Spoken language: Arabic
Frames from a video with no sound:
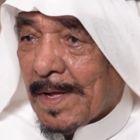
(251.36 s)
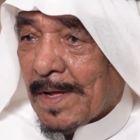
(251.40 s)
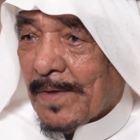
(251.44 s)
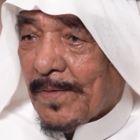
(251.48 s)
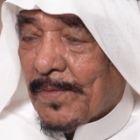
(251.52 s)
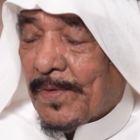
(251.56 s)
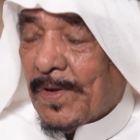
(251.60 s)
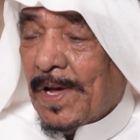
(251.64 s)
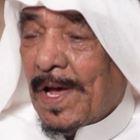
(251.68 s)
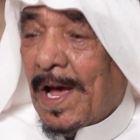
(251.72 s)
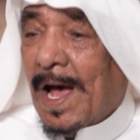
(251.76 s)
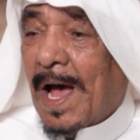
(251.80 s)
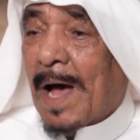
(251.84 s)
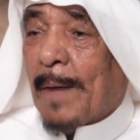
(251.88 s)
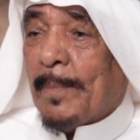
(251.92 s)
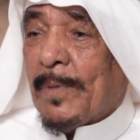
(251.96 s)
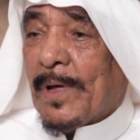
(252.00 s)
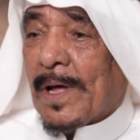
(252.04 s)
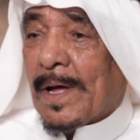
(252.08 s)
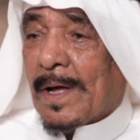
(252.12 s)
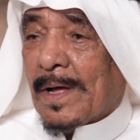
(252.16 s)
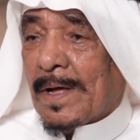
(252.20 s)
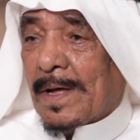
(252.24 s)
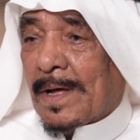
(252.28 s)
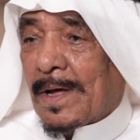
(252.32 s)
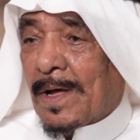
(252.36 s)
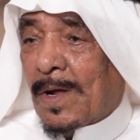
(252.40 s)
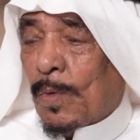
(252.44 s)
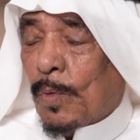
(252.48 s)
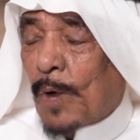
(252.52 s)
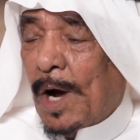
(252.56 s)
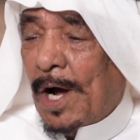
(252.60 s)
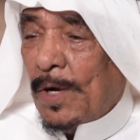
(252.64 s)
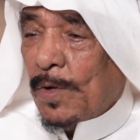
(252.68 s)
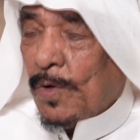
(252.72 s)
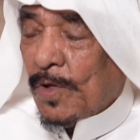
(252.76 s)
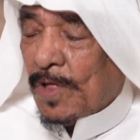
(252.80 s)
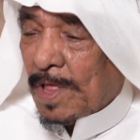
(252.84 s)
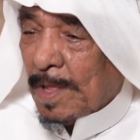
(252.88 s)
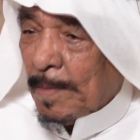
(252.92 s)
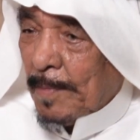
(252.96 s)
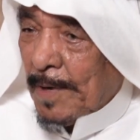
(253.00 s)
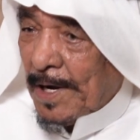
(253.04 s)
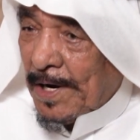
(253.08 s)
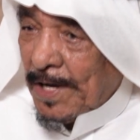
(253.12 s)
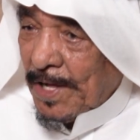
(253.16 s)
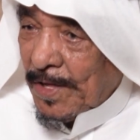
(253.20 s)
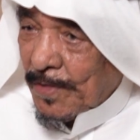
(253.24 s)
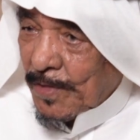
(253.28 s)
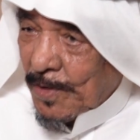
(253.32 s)
في عام الواحد
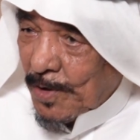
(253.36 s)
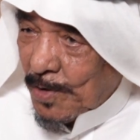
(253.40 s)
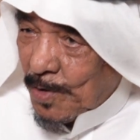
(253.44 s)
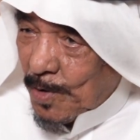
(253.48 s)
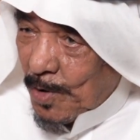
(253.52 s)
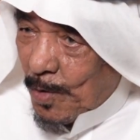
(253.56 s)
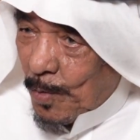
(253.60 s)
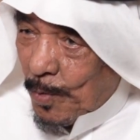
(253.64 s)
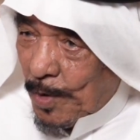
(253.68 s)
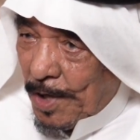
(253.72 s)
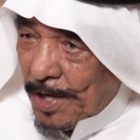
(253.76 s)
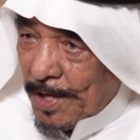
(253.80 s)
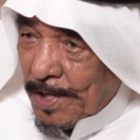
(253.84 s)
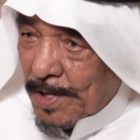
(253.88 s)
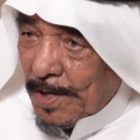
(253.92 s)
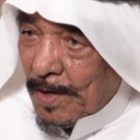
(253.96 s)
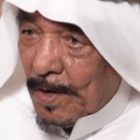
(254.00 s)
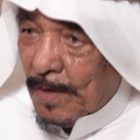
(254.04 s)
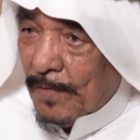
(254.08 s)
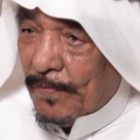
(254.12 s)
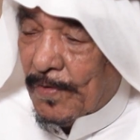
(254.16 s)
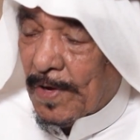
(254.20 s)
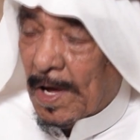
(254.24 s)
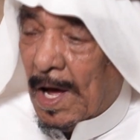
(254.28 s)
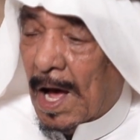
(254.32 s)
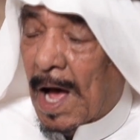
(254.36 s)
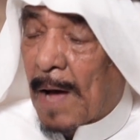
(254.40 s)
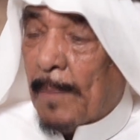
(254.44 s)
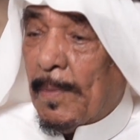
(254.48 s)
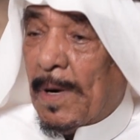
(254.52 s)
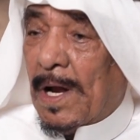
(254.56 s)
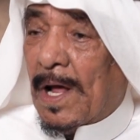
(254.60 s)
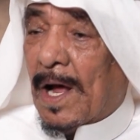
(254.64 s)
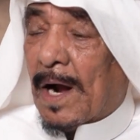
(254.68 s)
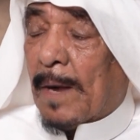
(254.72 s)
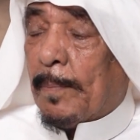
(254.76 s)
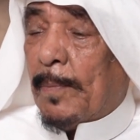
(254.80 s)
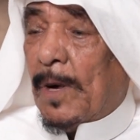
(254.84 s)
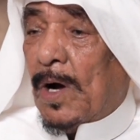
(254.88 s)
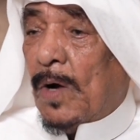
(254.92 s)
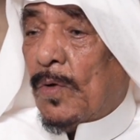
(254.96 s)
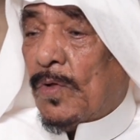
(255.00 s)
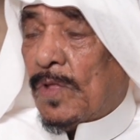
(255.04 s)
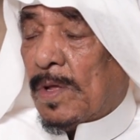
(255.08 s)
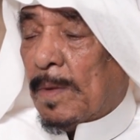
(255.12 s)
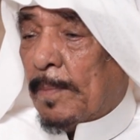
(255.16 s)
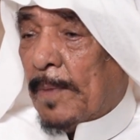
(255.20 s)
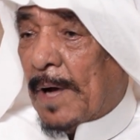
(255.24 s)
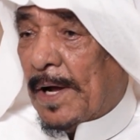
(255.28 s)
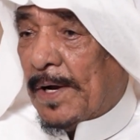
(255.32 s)
الثمانين ضد الوحدة في عام الأربعة
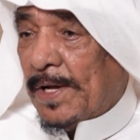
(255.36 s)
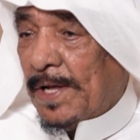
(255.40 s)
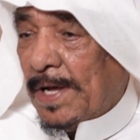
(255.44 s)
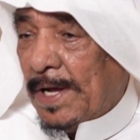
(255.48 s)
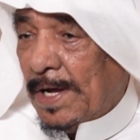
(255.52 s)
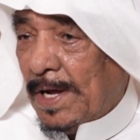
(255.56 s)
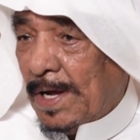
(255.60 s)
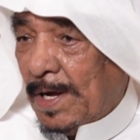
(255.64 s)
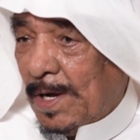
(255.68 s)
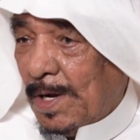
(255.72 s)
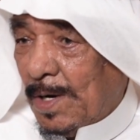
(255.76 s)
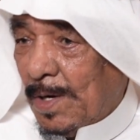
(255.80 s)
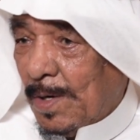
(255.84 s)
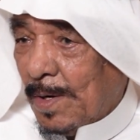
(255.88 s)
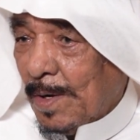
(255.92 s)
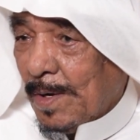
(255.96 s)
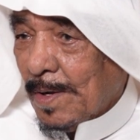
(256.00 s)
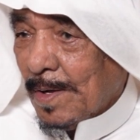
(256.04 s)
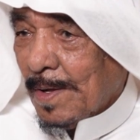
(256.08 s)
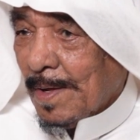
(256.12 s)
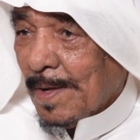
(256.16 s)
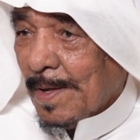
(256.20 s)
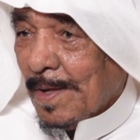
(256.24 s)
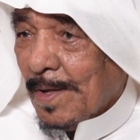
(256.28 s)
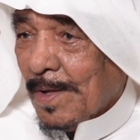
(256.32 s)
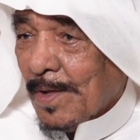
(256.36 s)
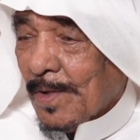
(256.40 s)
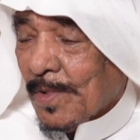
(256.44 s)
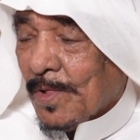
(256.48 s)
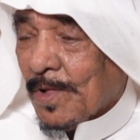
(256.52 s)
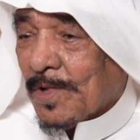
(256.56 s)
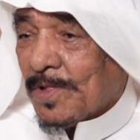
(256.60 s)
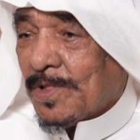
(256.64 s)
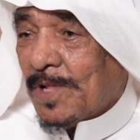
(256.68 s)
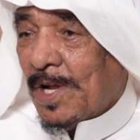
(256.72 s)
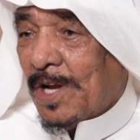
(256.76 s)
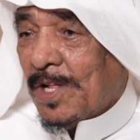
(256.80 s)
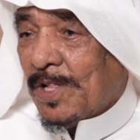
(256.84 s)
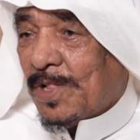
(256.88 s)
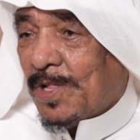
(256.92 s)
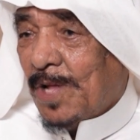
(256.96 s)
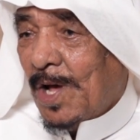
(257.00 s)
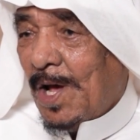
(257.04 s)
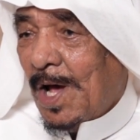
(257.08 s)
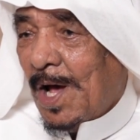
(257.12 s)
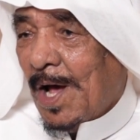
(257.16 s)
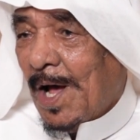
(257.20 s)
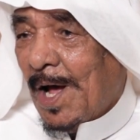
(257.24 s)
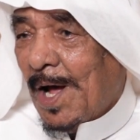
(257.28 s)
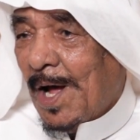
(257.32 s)
وثمانين ضد
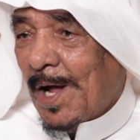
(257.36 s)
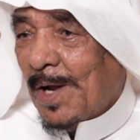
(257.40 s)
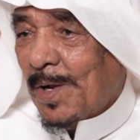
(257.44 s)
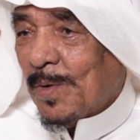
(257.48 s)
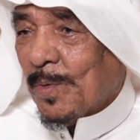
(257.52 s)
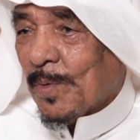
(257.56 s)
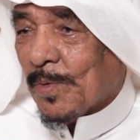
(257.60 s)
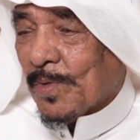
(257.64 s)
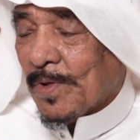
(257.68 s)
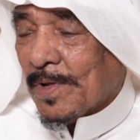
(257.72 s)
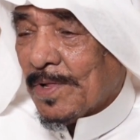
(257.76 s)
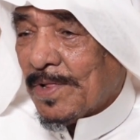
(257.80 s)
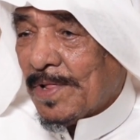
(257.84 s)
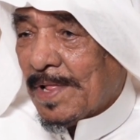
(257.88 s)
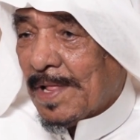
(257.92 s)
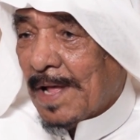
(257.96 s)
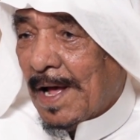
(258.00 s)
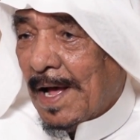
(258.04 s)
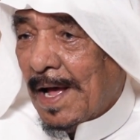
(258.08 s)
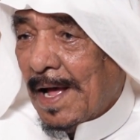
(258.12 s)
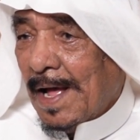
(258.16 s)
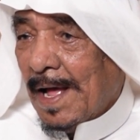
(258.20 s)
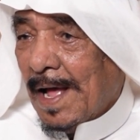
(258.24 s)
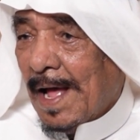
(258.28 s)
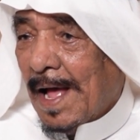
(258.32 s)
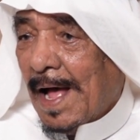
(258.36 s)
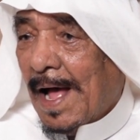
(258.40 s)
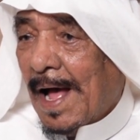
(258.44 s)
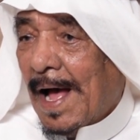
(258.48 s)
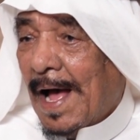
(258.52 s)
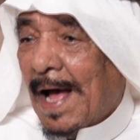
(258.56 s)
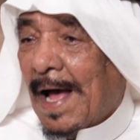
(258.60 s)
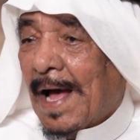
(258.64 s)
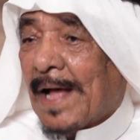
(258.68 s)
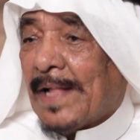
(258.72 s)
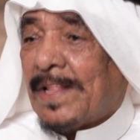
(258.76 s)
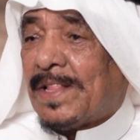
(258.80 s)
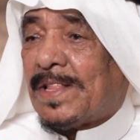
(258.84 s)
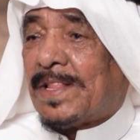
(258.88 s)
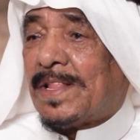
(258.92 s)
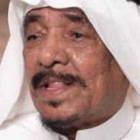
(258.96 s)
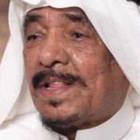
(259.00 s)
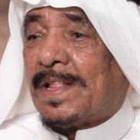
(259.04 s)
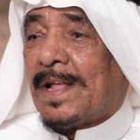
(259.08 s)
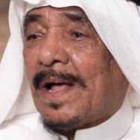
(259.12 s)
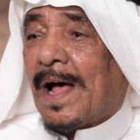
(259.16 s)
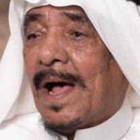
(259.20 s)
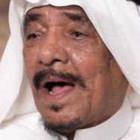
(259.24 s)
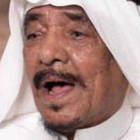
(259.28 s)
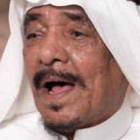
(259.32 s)
الاتحاد وضد ذا
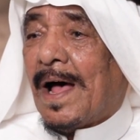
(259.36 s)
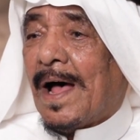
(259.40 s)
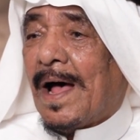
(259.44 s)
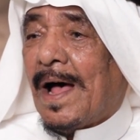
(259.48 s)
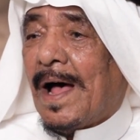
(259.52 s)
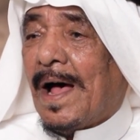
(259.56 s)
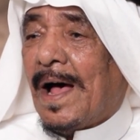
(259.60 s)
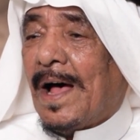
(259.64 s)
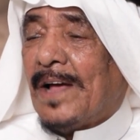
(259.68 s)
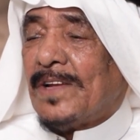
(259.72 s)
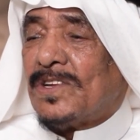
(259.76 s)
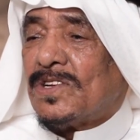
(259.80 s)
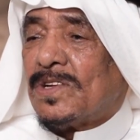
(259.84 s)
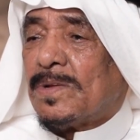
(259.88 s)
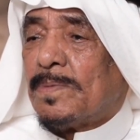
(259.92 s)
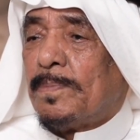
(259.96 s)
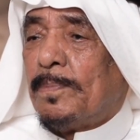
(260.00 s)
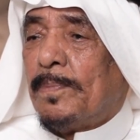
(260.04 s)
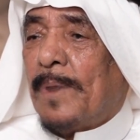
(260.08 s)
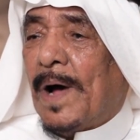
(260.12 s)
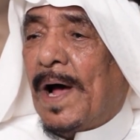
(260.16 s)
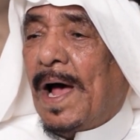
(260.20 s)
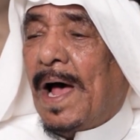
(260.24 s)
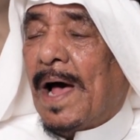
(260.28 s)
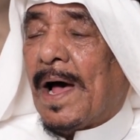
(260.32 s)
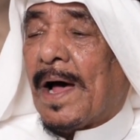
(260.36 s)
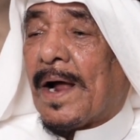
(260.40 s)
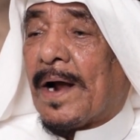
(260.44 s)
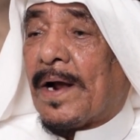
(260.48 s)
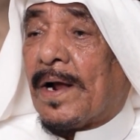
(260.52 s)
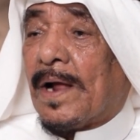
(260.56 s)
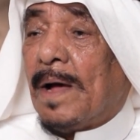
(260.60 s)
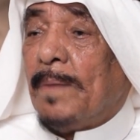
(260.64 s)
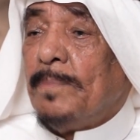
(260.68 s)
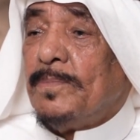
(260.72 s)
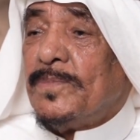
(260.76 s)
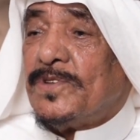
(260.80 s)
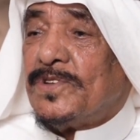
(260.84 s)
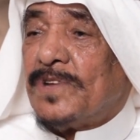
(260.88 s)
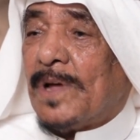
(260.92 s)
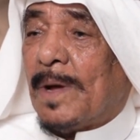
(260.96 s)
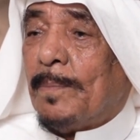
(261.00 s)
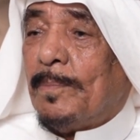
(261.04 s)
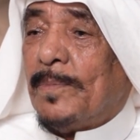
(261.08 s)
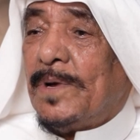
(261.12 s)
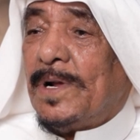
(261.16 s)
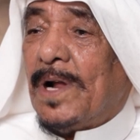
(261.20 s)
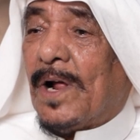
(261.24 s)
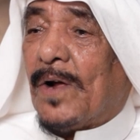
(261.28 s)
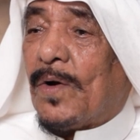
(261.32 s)
حتى أصبح رمزا
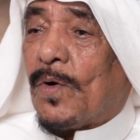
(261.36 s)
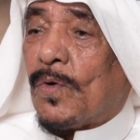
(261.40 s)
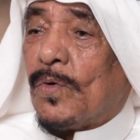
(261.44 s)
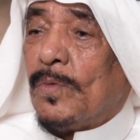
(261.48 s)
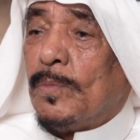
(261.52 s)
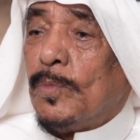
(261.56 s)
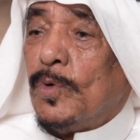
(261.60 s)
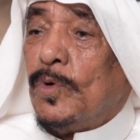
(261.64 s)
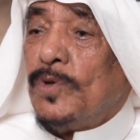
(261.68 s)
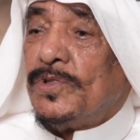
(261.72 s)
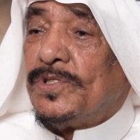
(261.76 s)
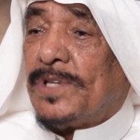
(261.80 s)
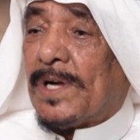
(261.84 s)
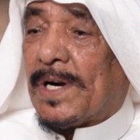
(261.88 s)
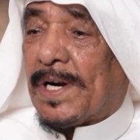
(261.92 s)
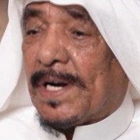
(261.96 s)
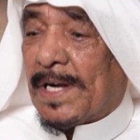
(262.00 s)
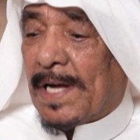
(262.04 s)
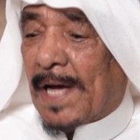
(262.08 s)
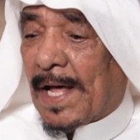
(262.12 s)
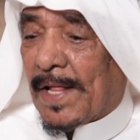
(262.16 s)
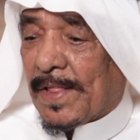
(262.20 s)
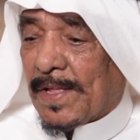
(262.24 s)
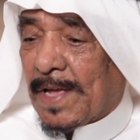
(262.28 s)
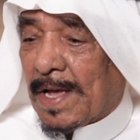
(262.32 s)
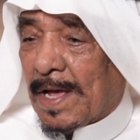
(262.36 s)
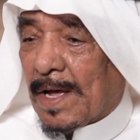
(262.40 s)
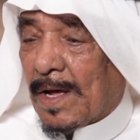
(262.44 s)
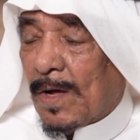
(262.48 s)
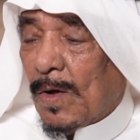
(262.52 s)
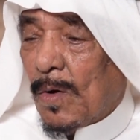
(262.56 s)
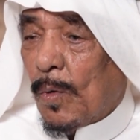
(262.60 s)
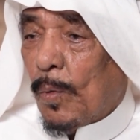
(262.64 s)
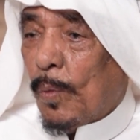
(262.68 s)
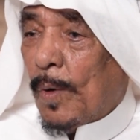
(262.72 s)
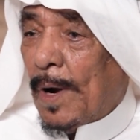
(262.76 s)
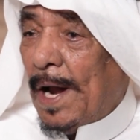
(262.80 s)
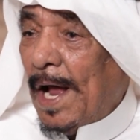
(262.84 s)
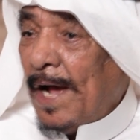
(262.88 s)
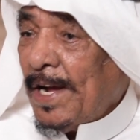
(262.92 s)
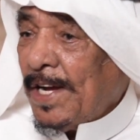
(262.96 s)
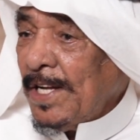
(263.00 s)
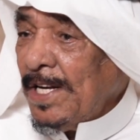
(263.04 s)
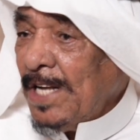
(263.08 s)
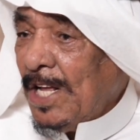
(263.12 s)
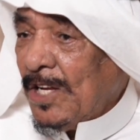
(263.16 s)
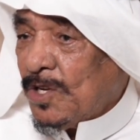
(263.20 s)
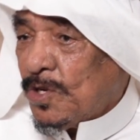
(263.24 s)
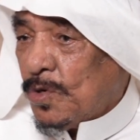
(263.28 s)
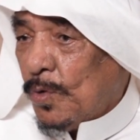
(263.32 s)
من الرموز الرياضية
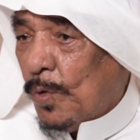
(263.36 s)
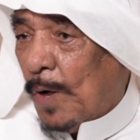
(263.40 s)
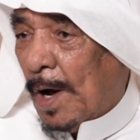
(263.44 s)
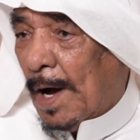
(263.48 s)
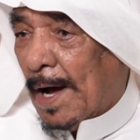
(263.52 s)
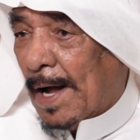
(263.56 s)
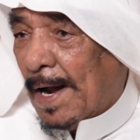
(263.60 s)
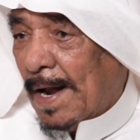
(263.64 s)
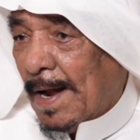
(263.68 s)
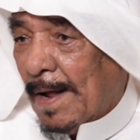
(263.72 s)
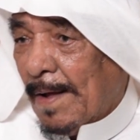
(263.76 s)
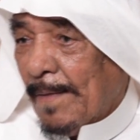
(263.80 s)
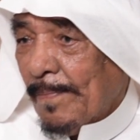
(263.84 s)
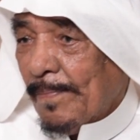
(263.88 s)
ولكن السؤال